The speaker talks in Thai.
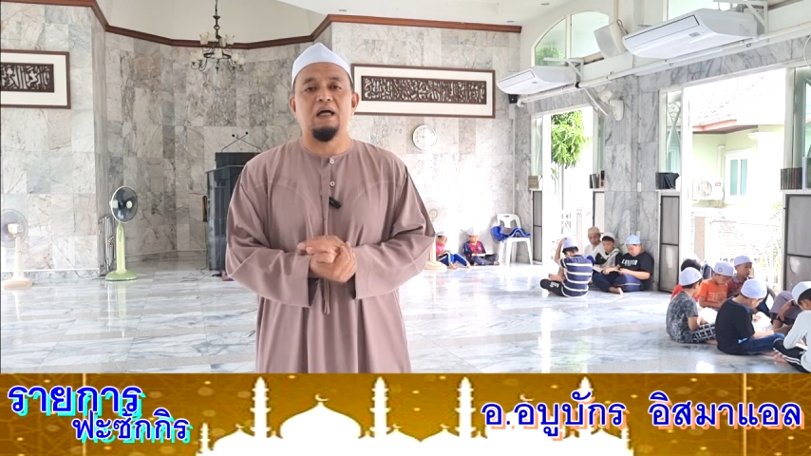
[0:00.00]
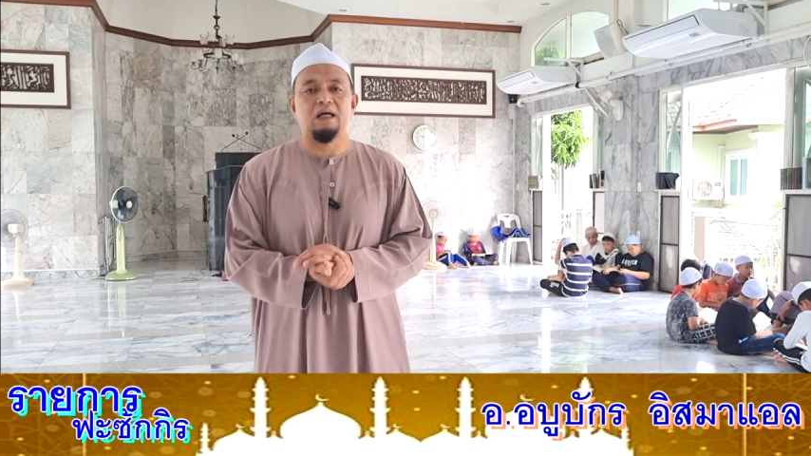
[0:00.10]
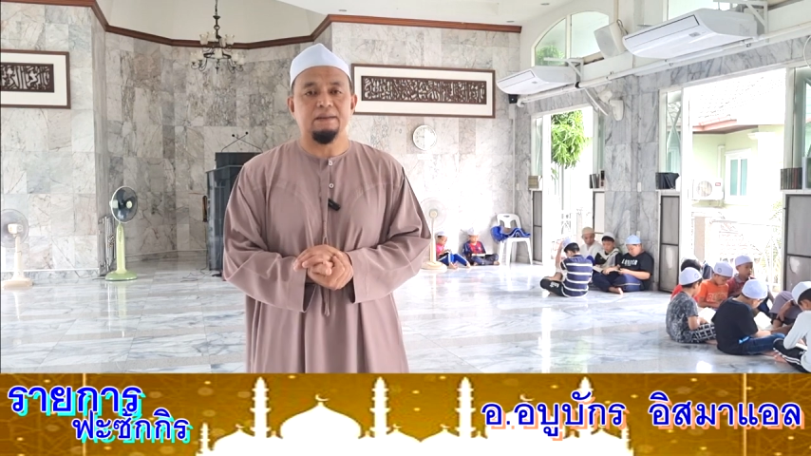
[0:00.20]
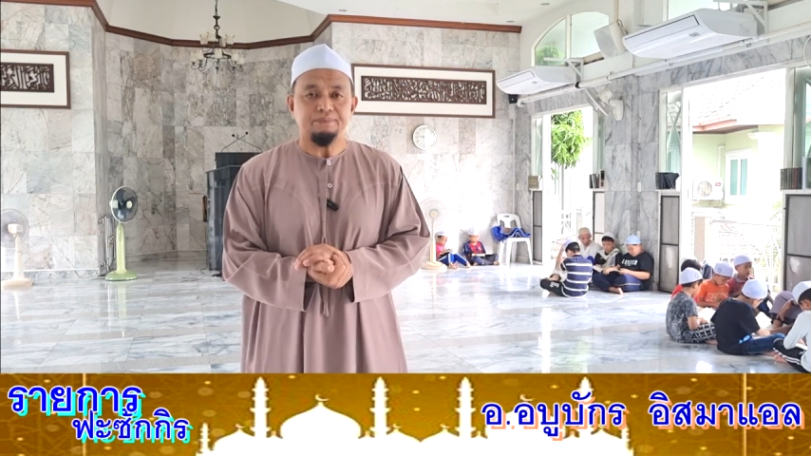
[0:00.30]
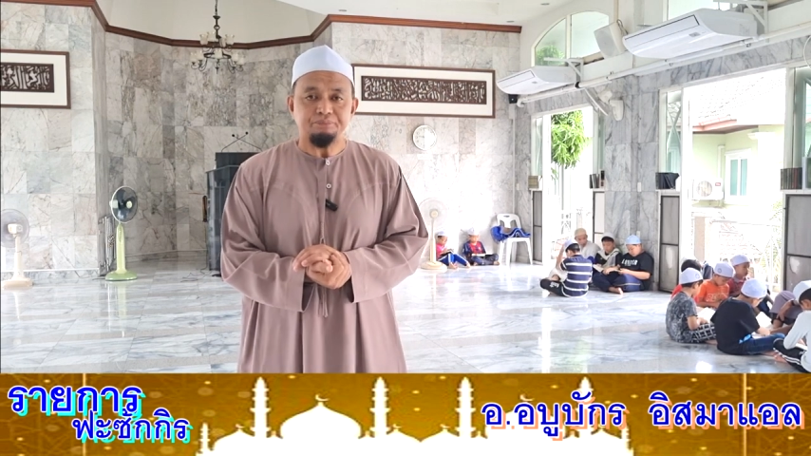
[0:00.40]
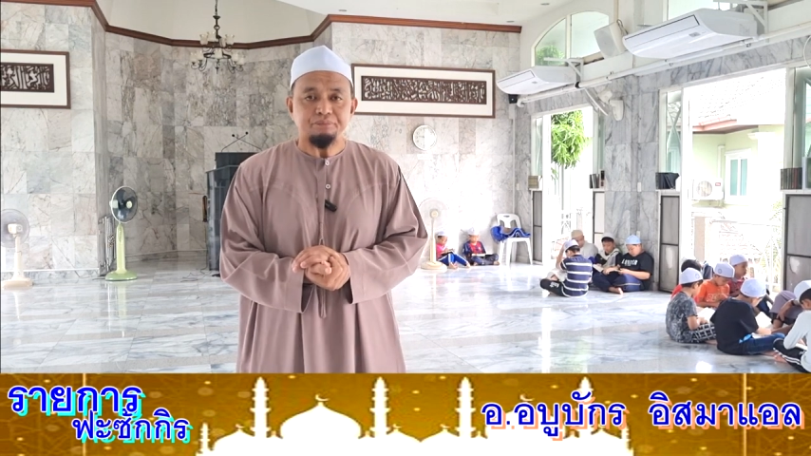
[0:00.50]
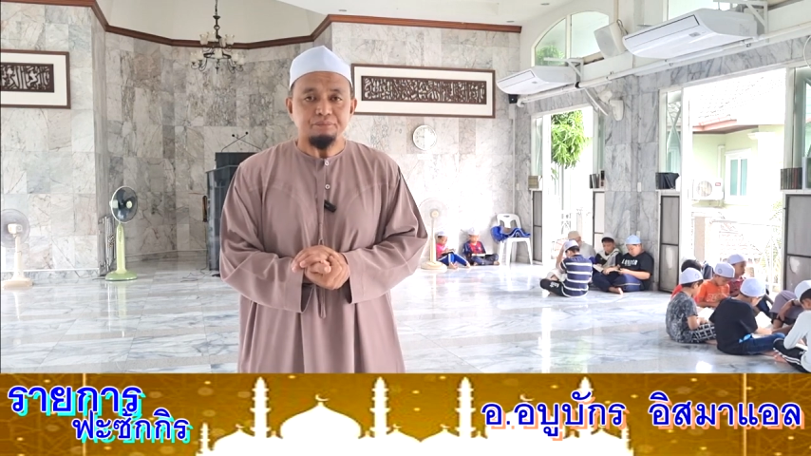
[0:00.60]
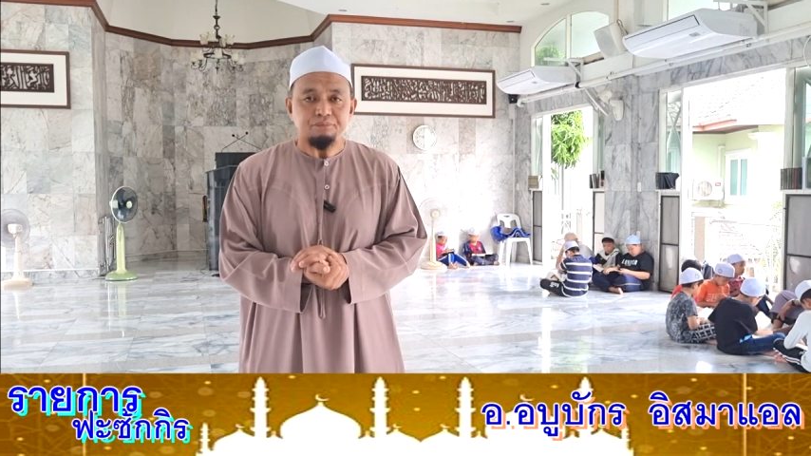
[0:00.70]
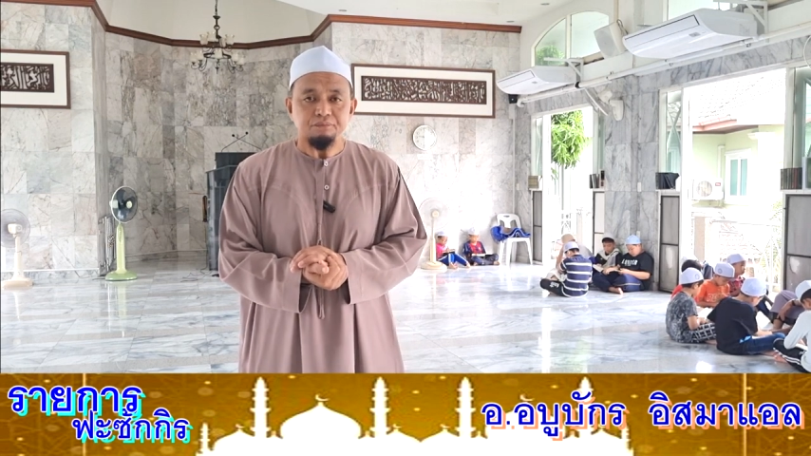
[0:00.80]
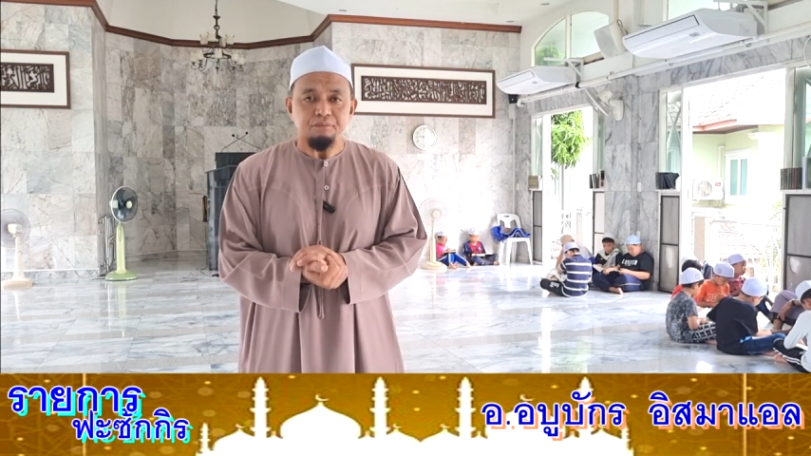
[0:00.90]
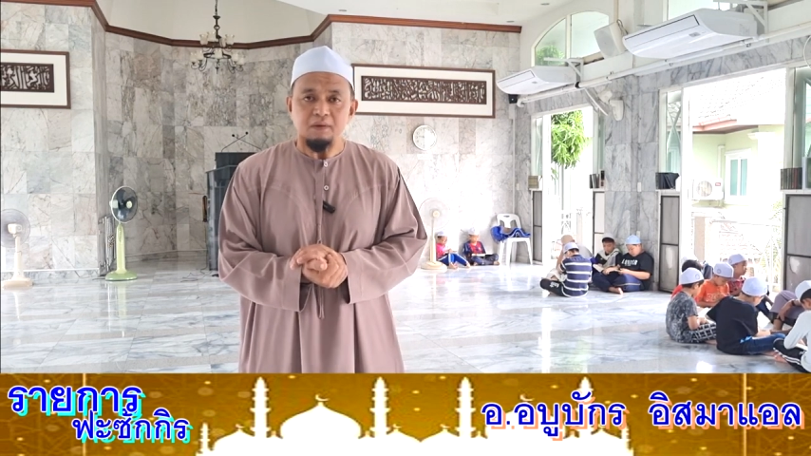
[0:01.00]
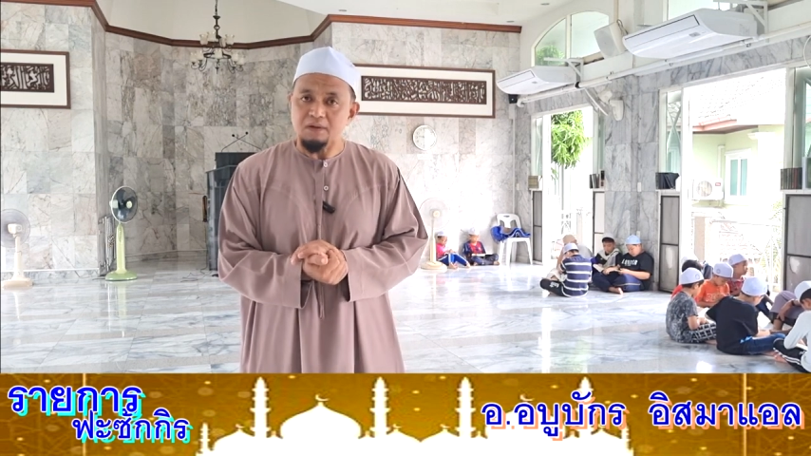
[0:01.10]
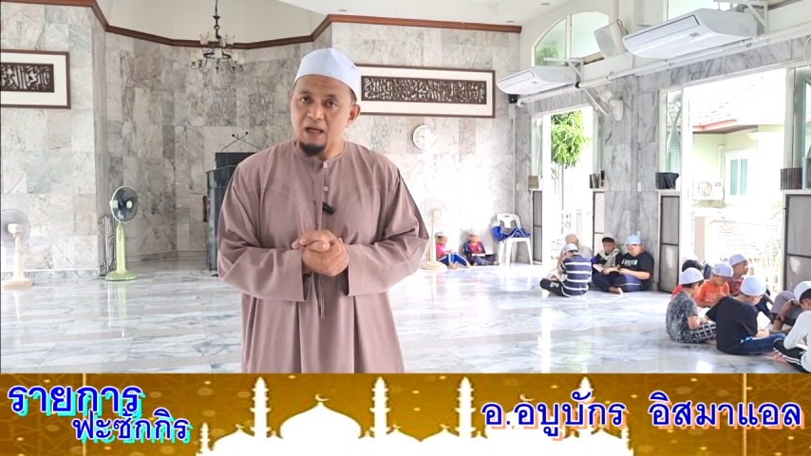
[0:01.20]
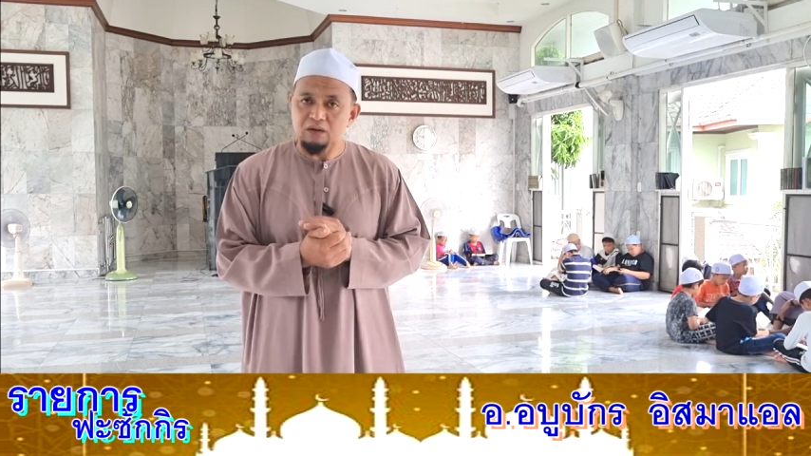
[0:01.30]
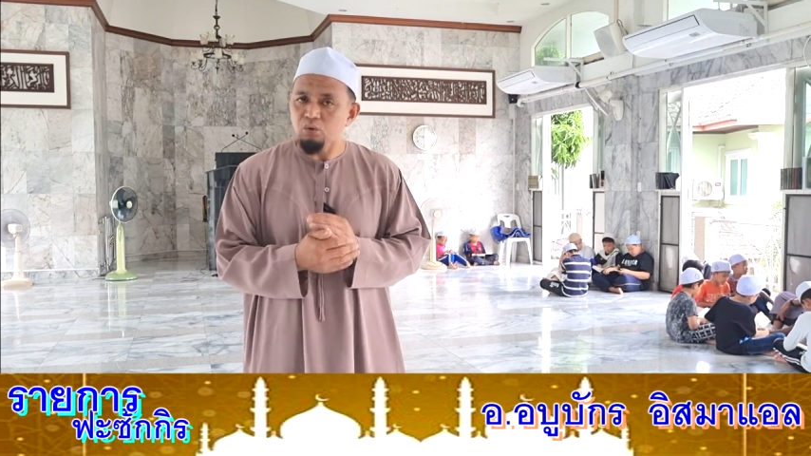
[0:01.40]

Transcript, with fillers: ห่างจาก